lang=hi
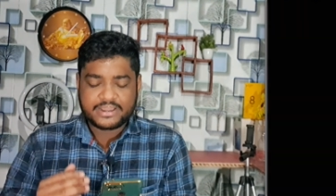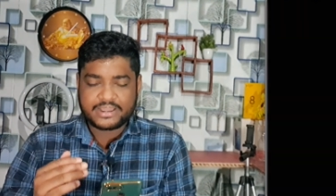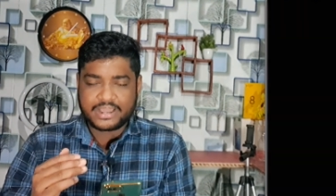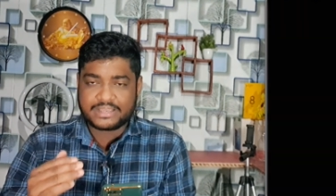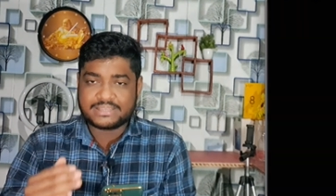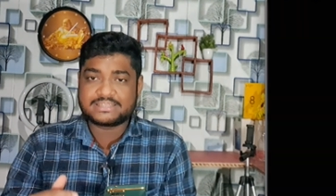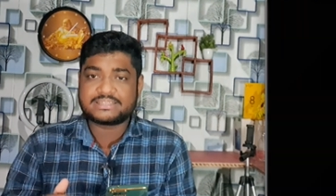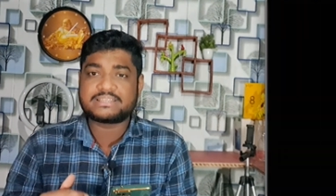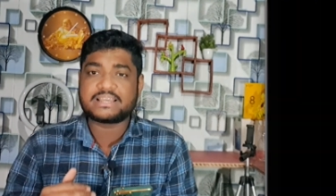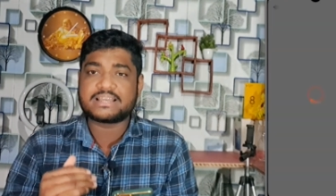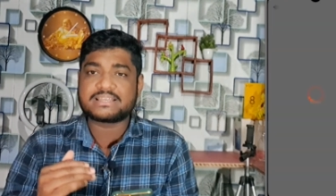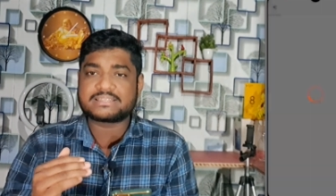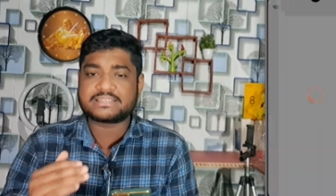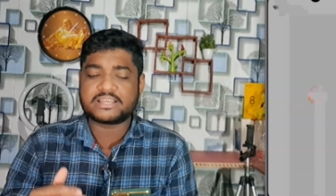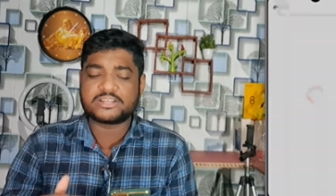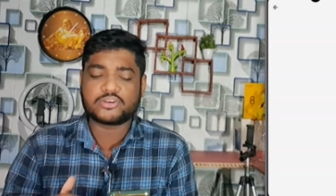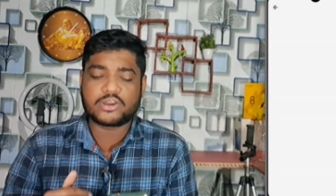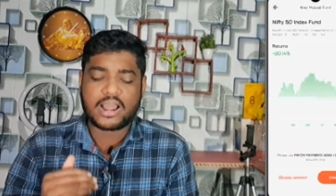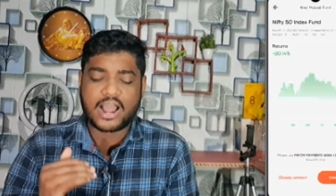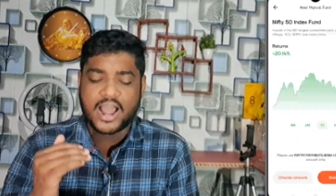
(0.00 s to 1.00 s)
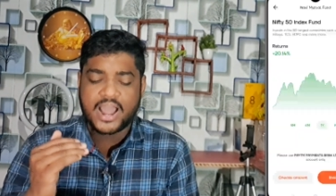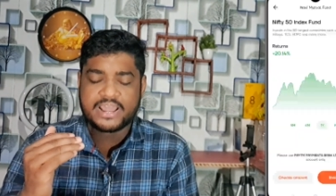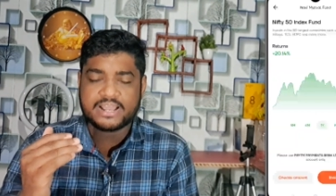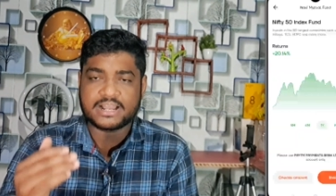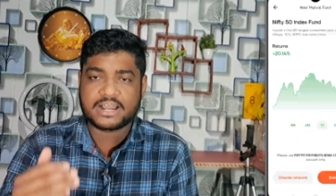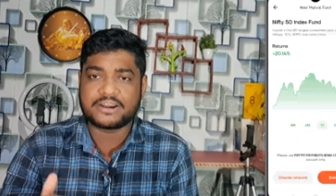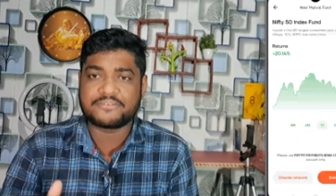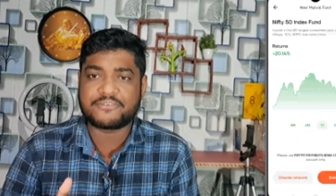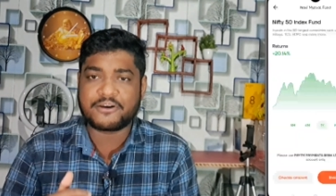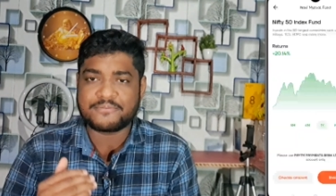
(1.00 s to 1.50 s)
गाइज जैसे जो आई
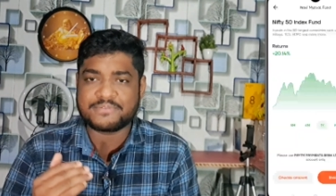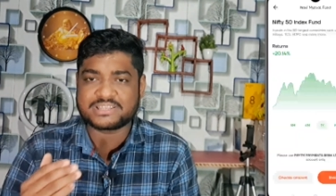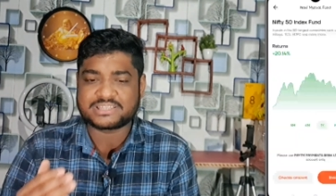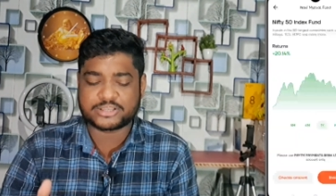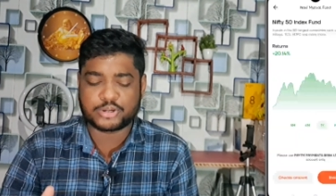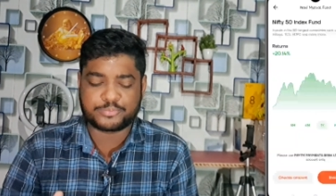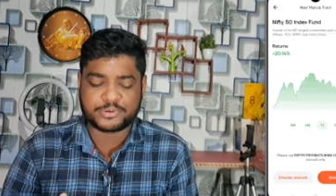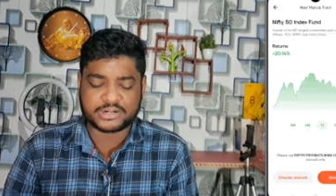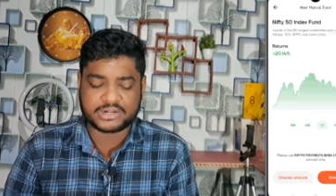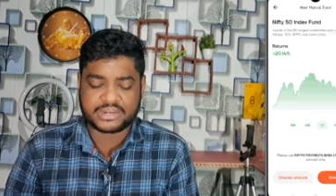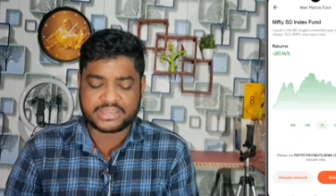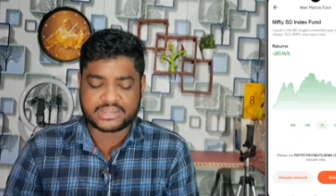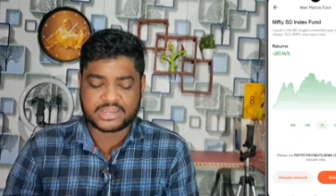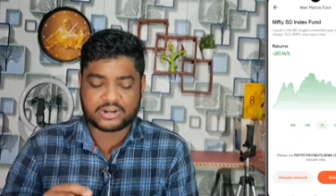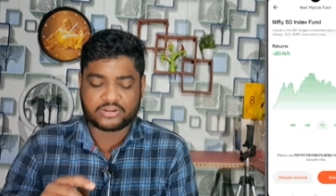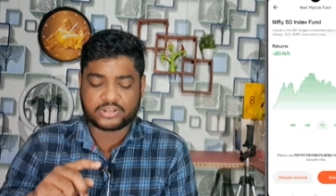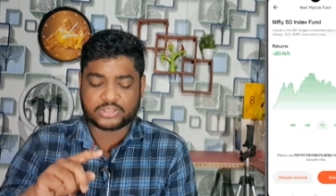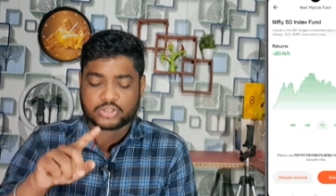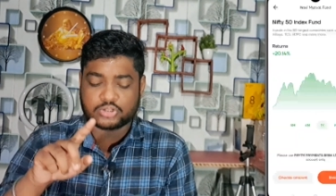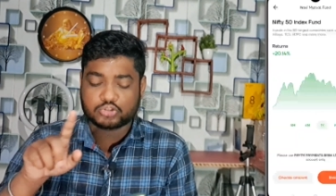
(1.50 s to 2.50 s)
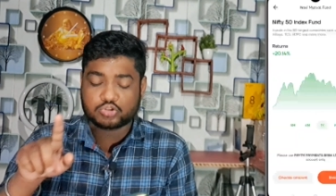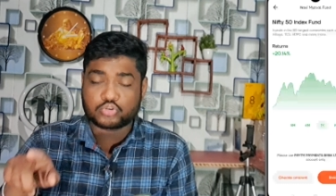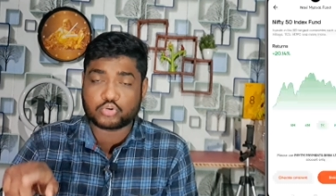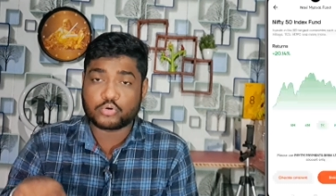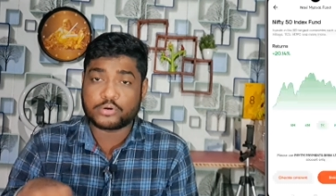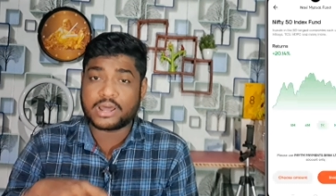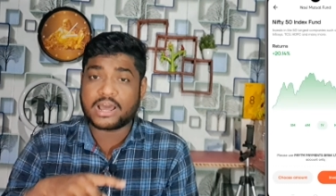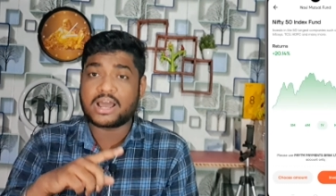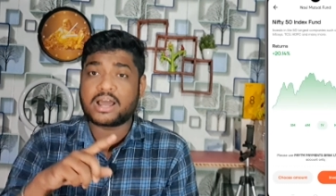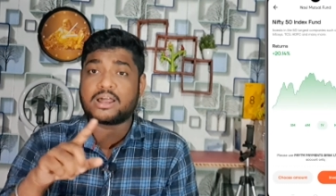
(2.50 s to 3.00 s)
कंफर्म इसके ऊपर क्लिक करोगे तो
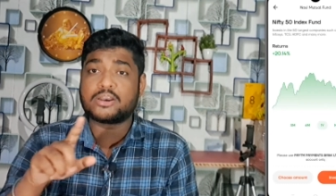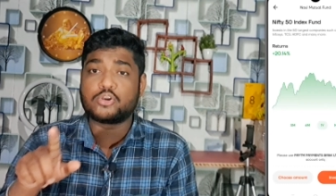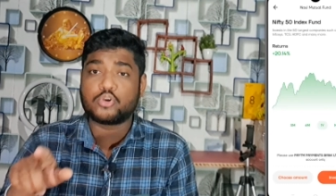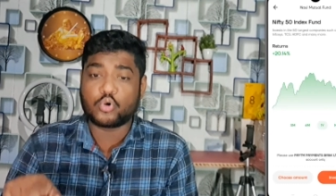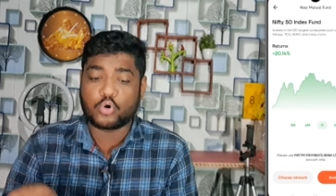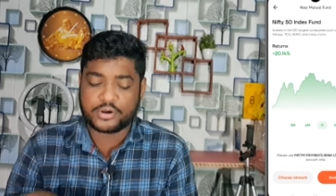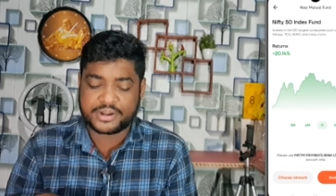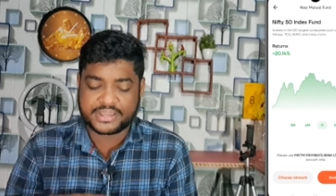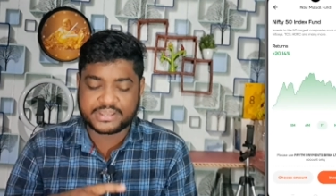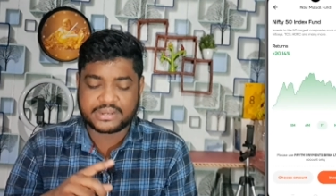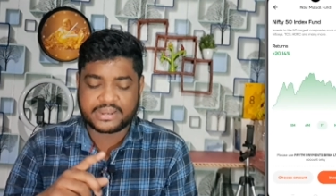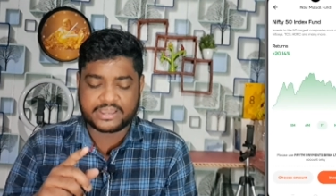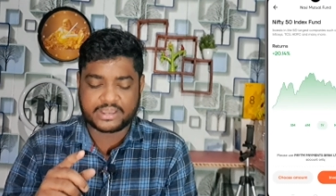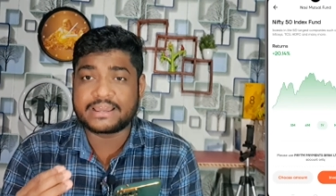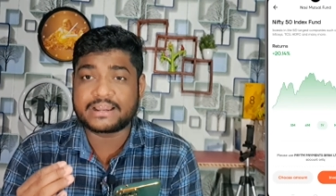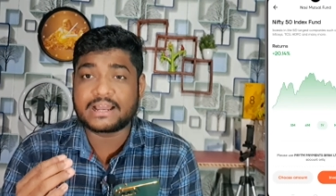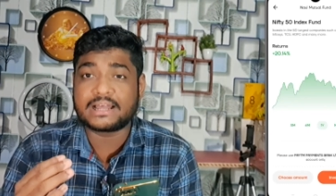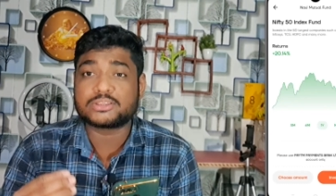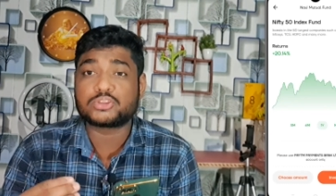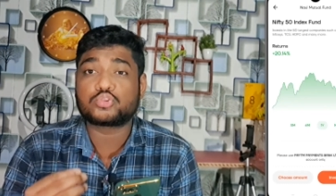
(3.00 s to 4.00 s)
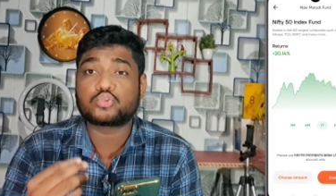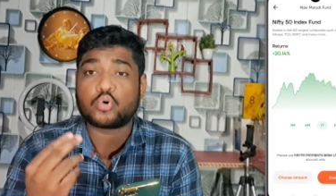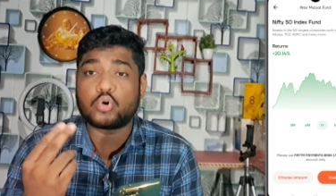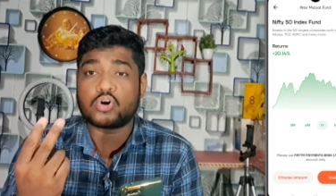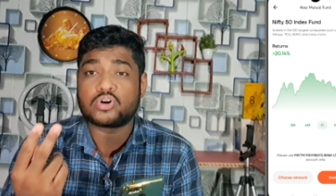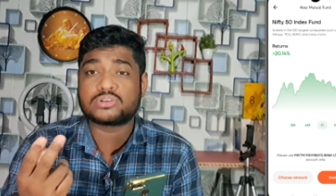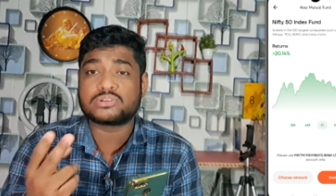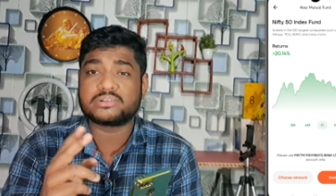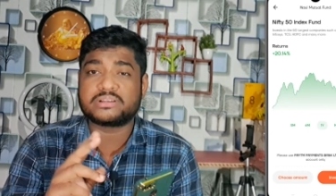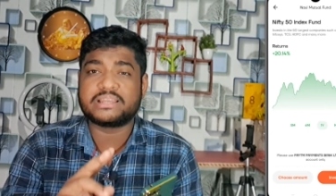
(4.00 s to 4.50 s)
थोड़ा लोडिंग लेगा दो
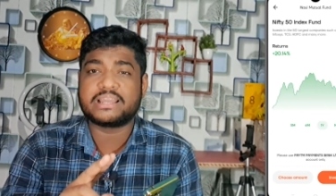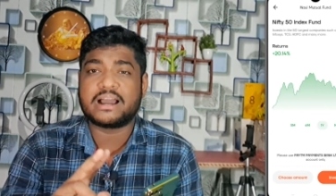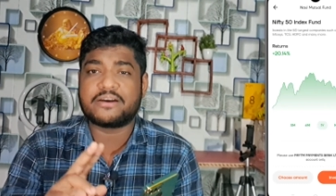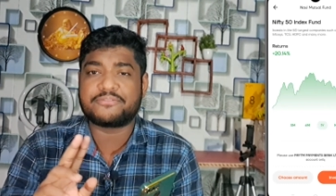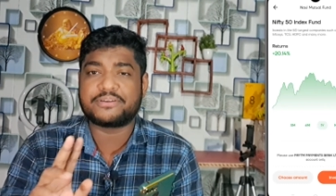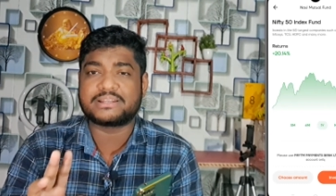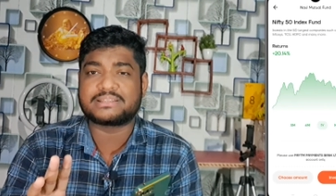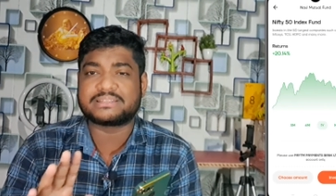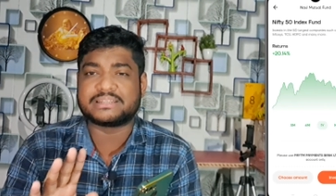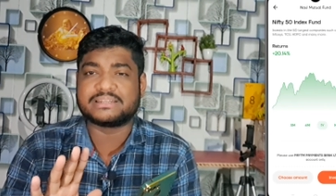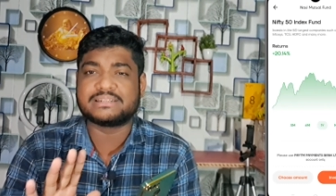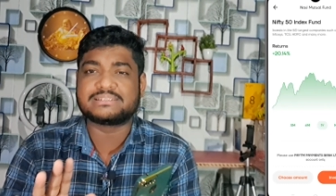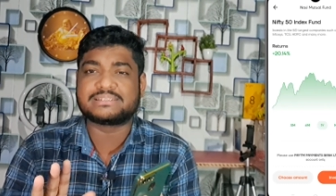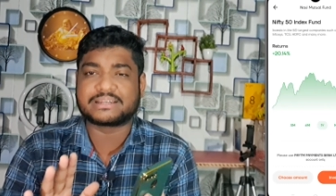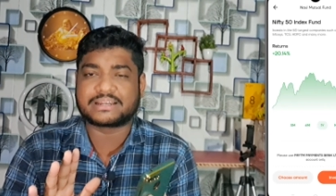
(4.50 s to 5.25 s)
या फिर तीन